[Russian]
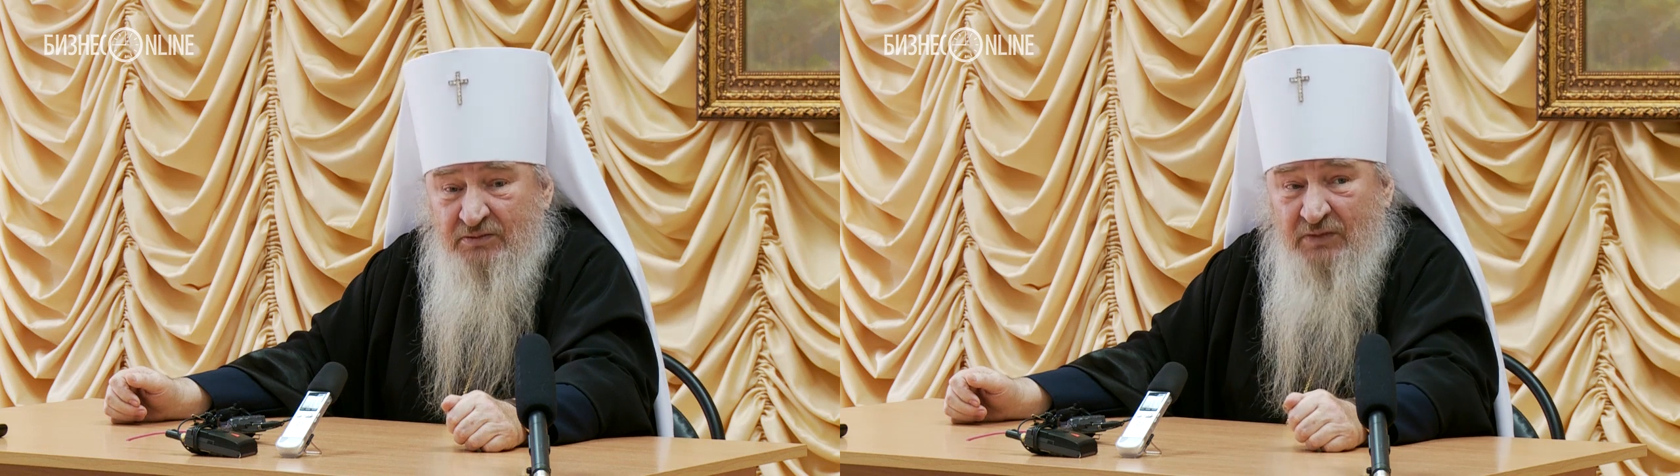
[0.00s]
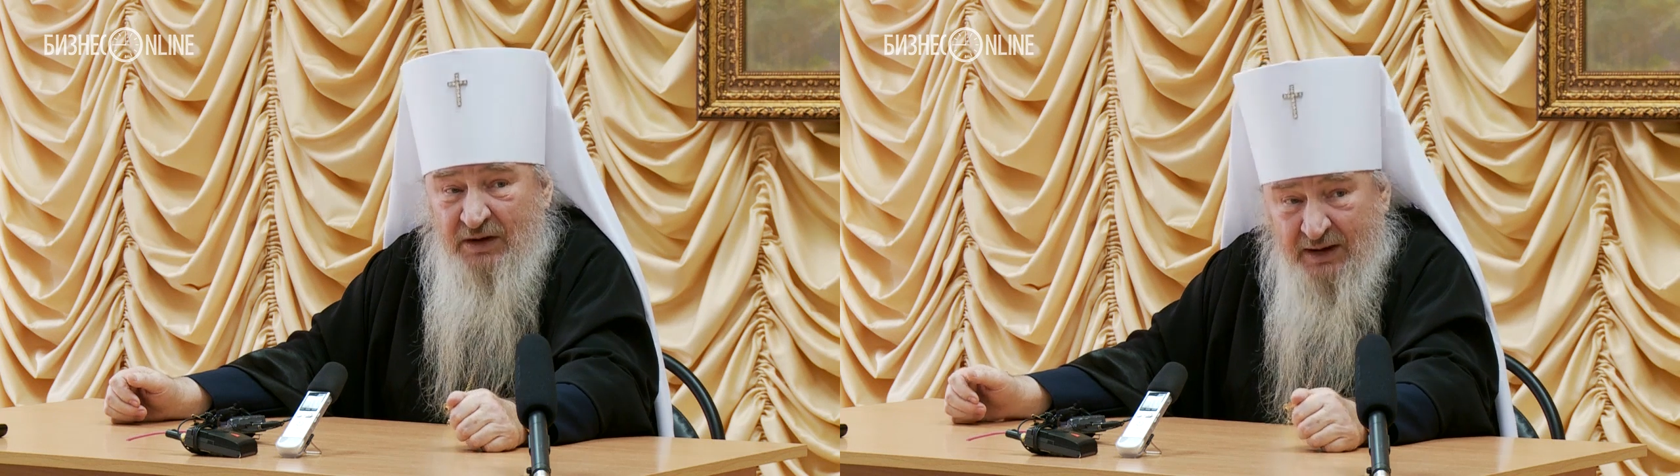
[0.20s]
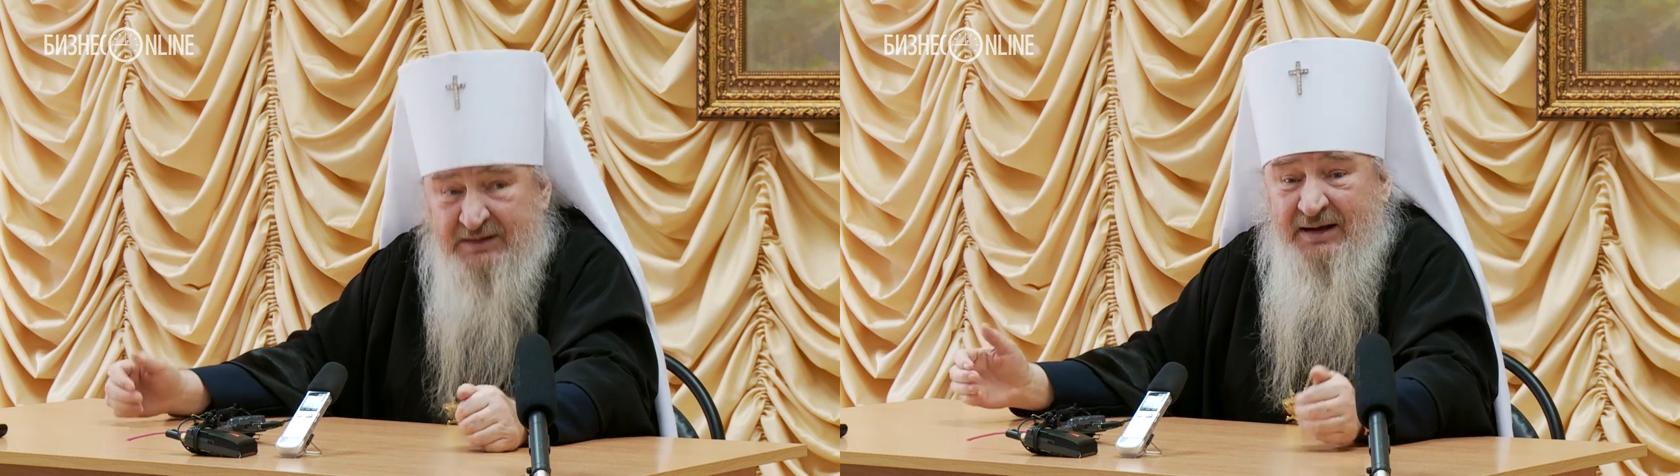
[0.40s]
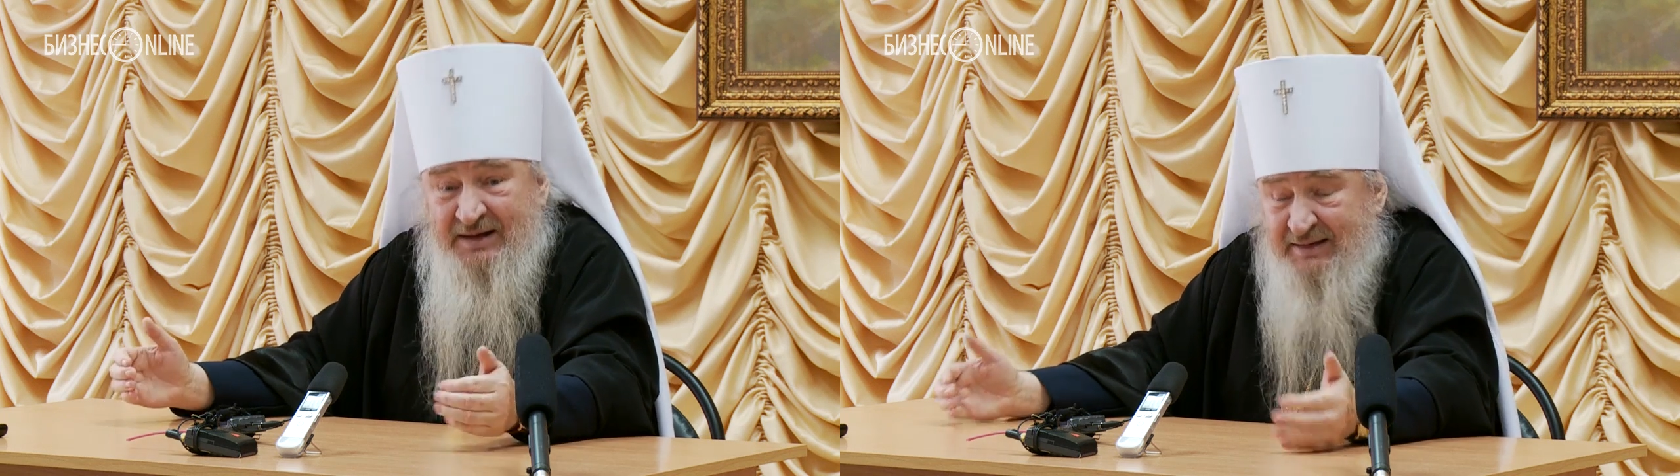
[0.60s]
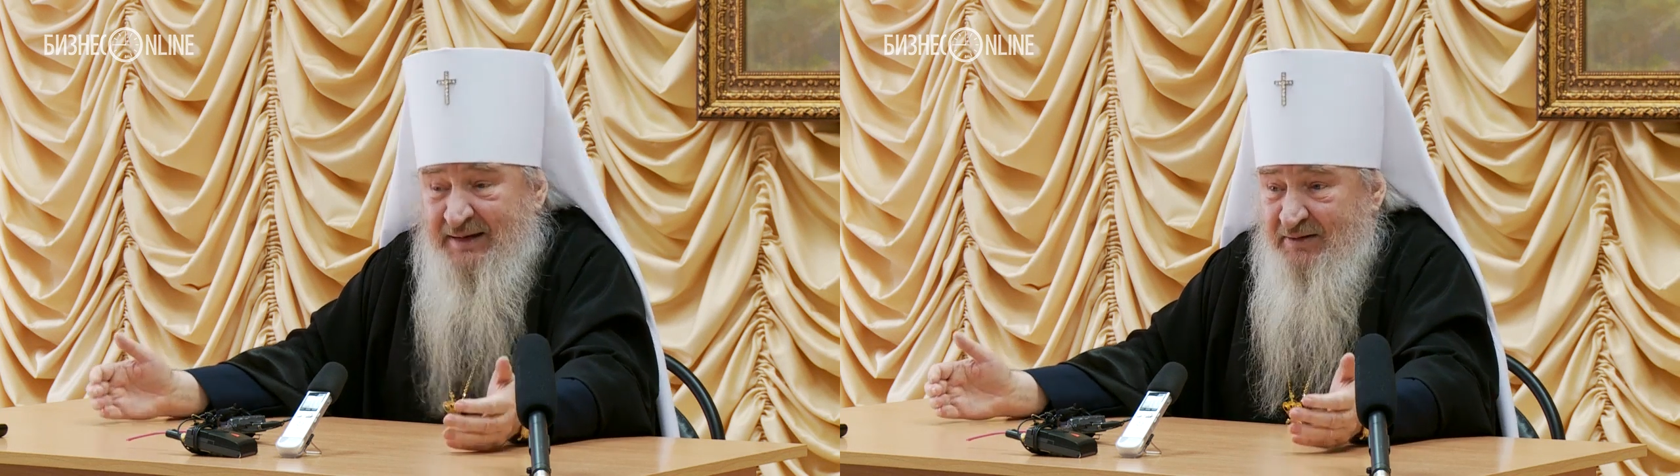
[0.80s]

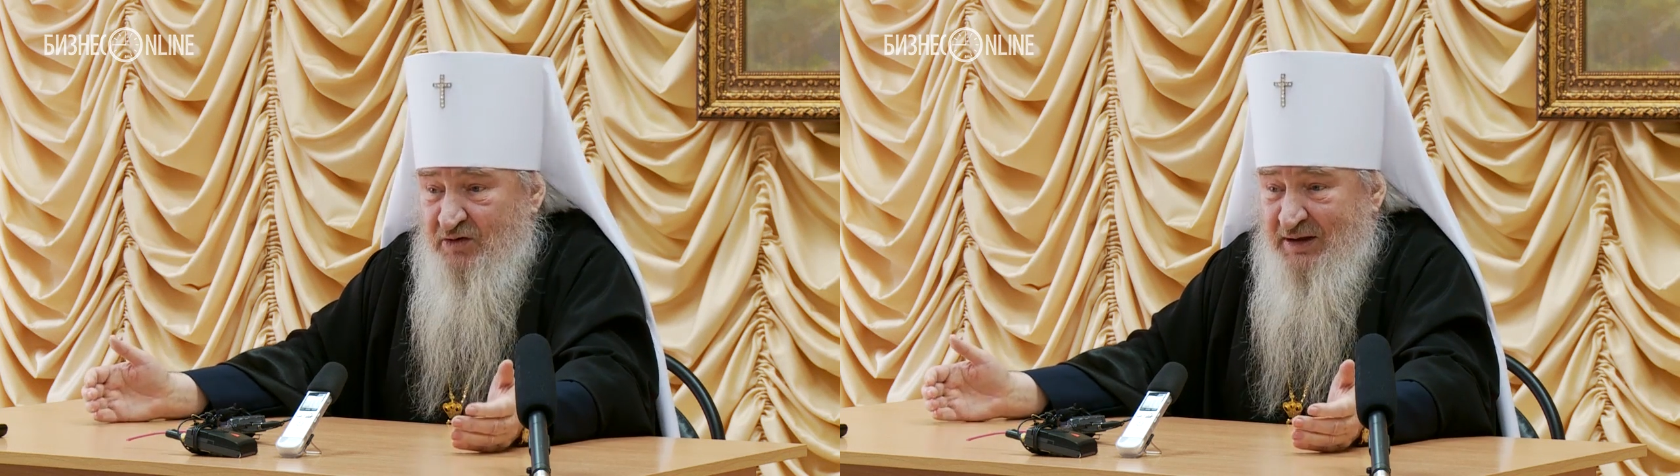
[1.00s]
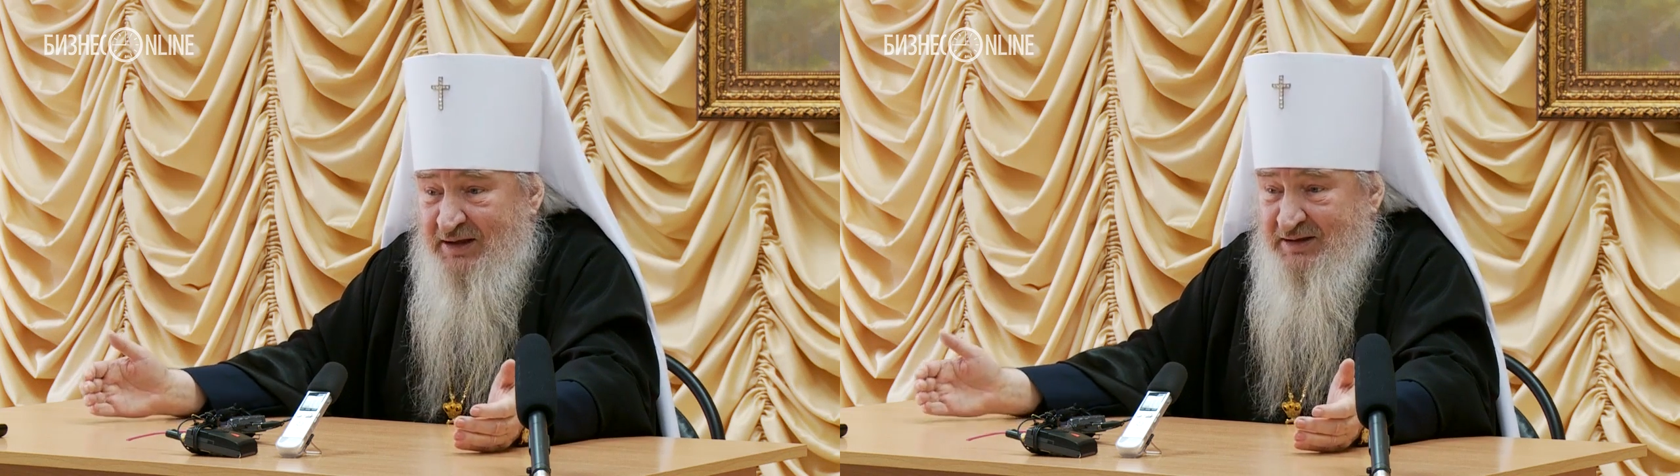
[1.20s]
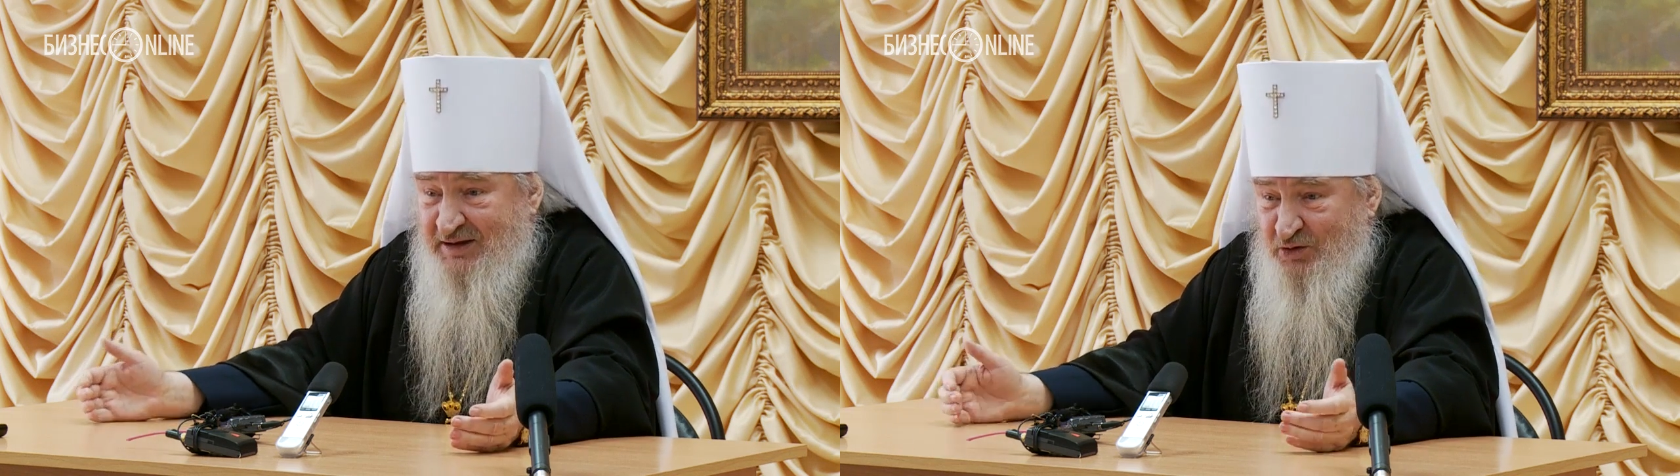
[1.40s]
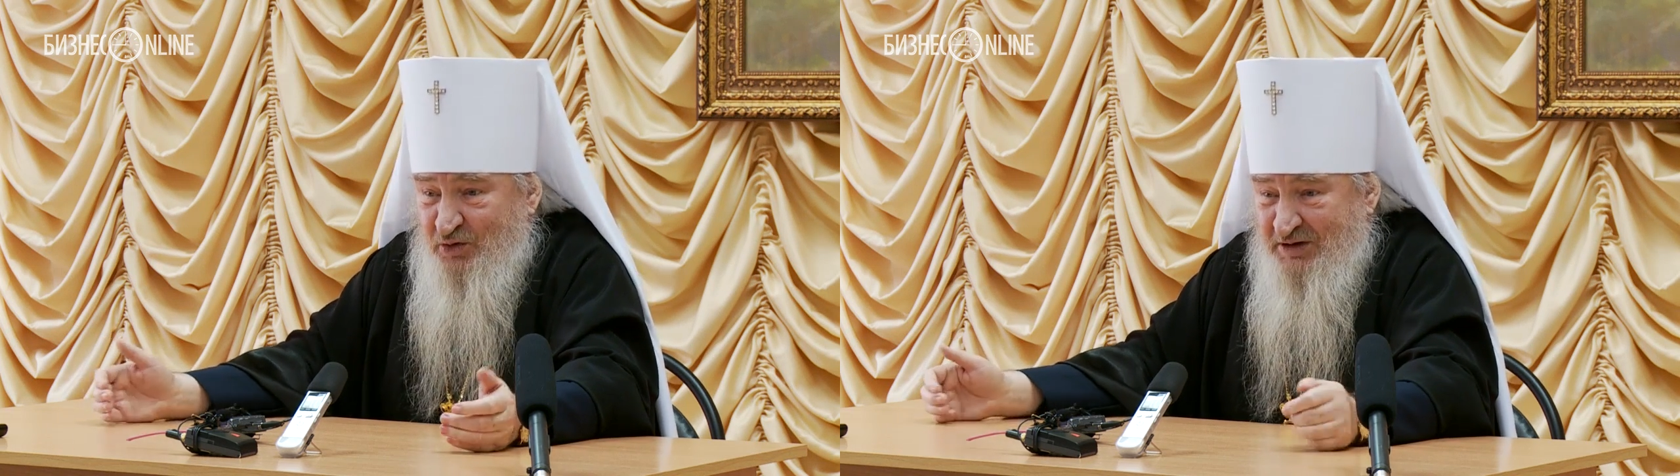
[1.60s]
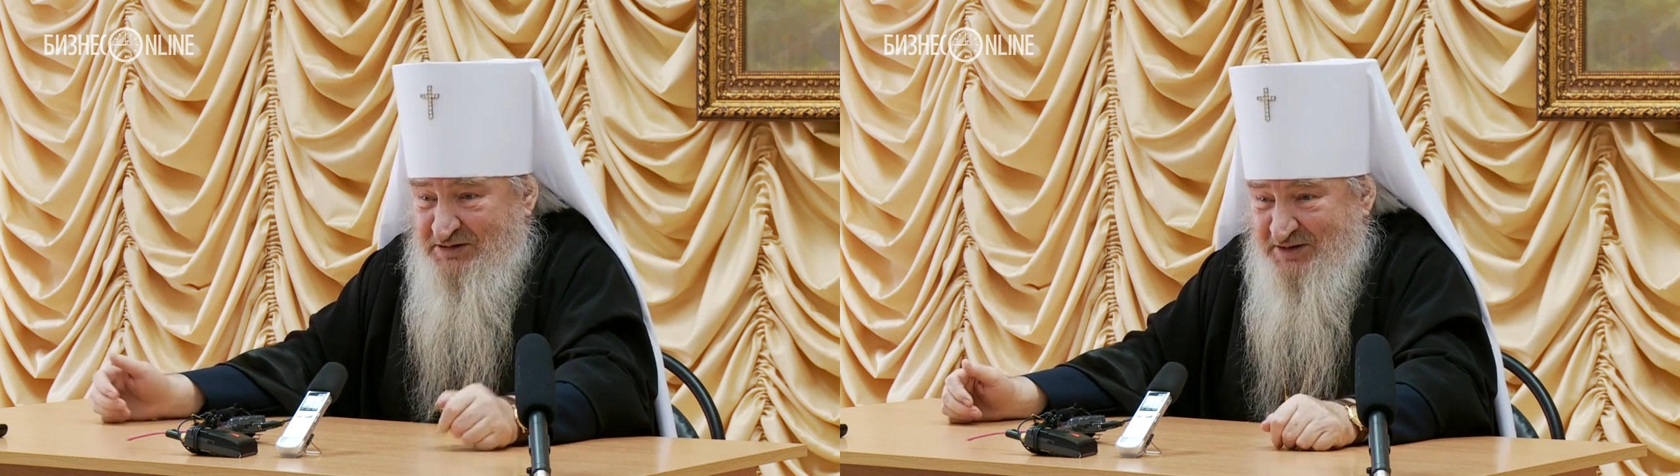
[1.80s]
Открыто говорю, редко кто так